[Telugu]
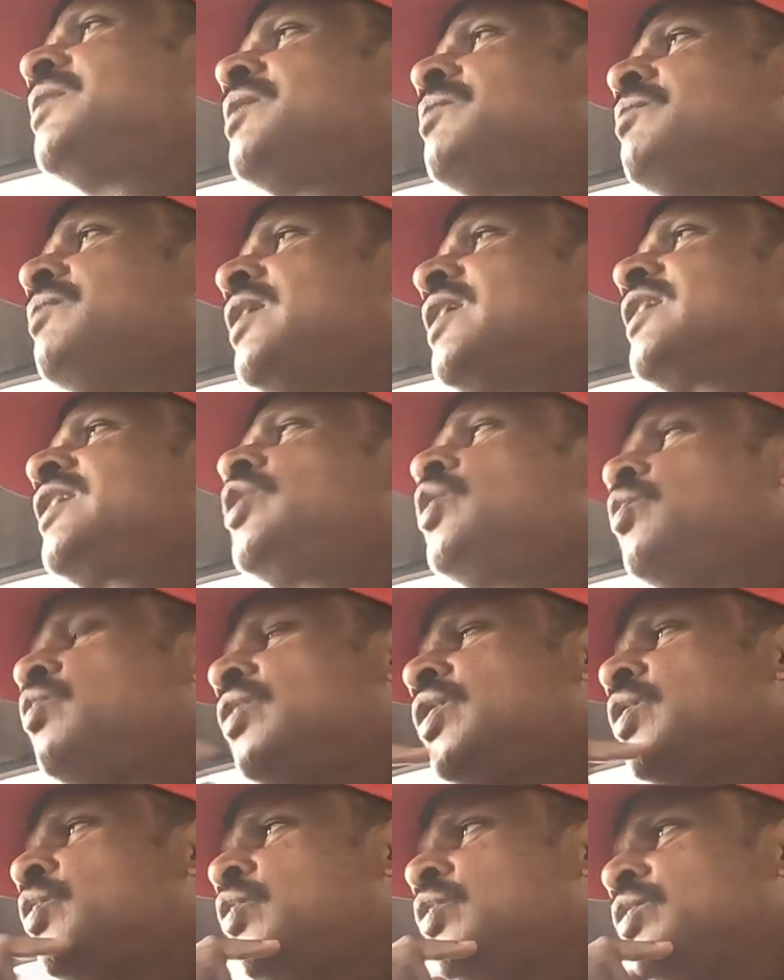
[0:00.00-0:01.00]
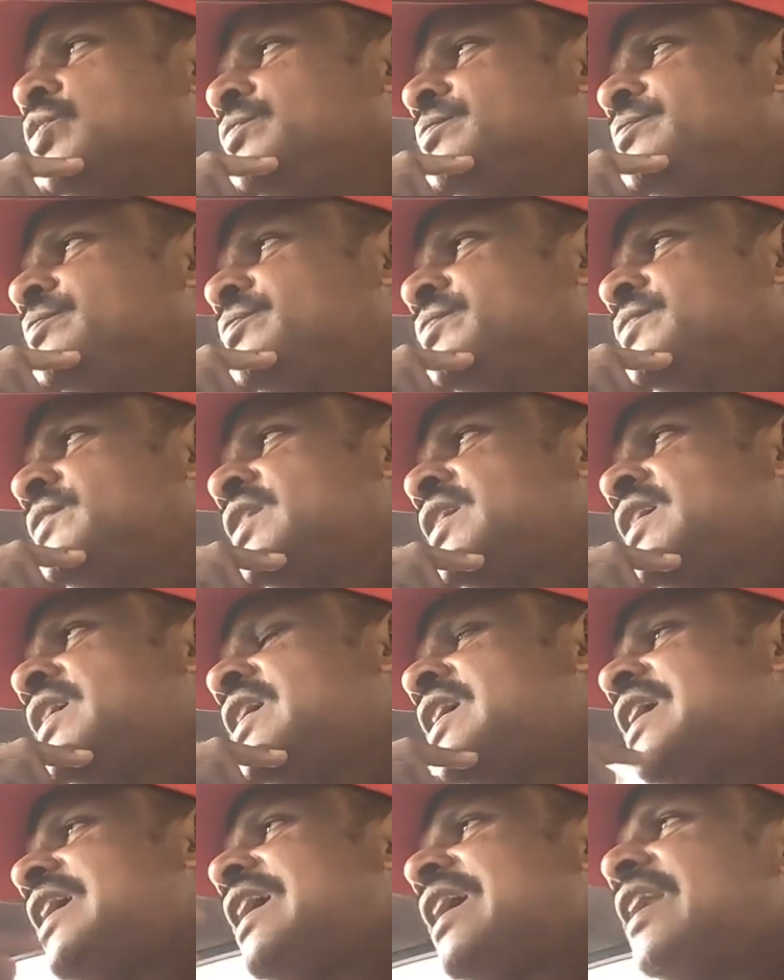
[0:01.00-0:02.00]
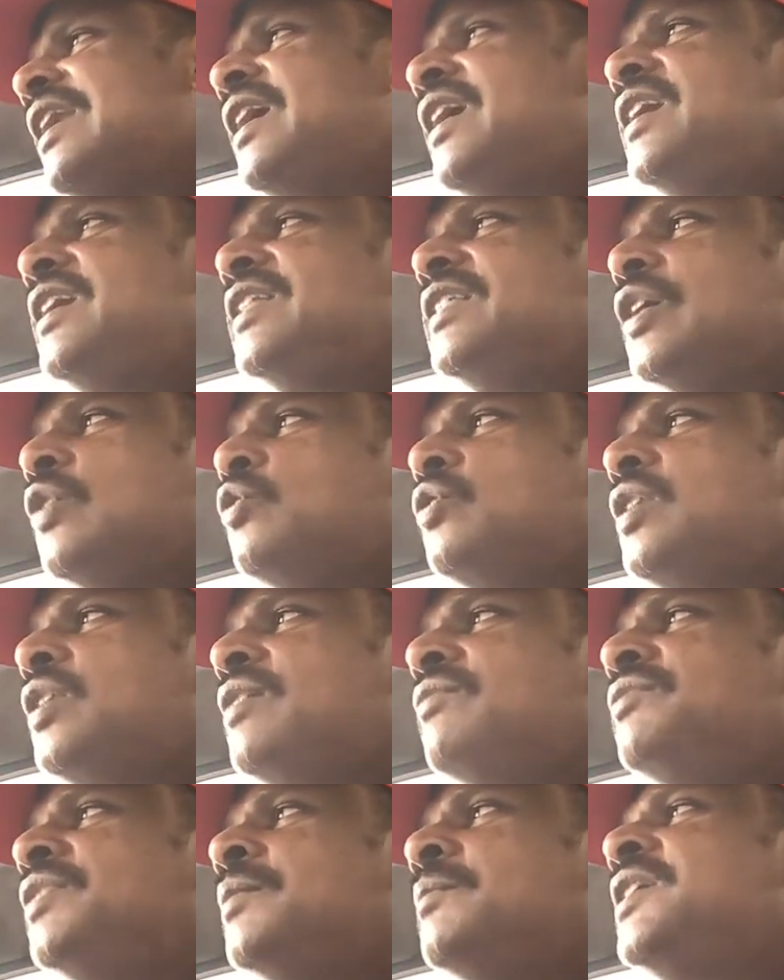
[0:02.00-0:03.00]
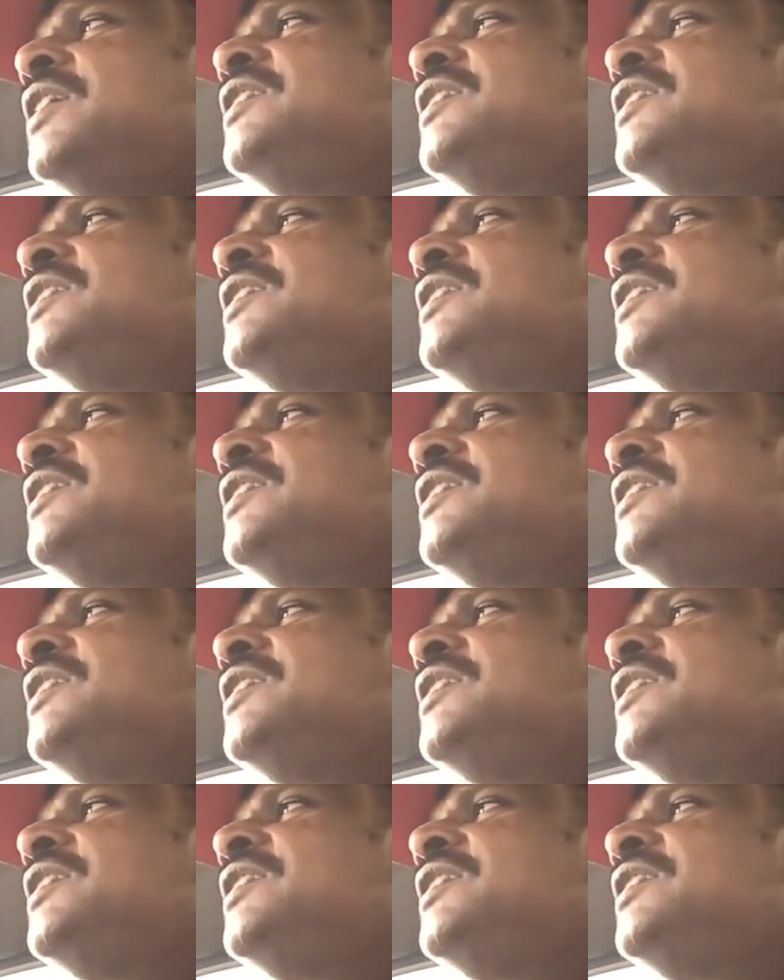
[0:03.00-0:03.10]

మనం మార్కెట్లో ఉండకూడదు అలాంటిది అవుట్ ఆఫ్ ద మనీ